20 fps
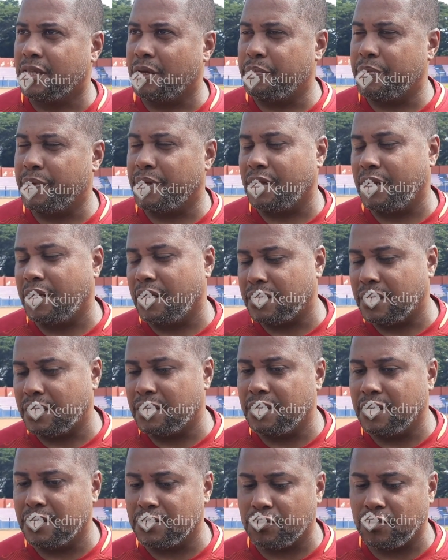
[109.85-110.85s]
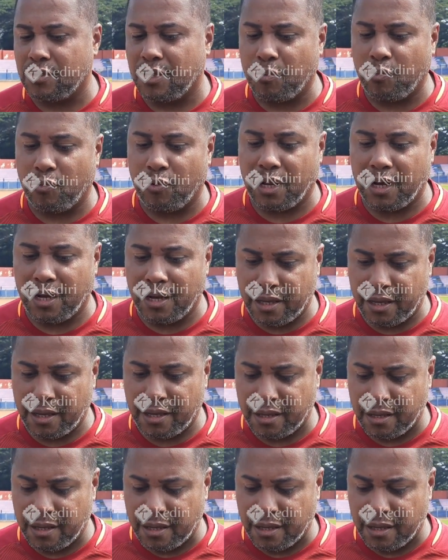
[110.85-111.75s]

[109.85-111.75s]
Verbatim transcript: tapi kelihatan dia sudah mulai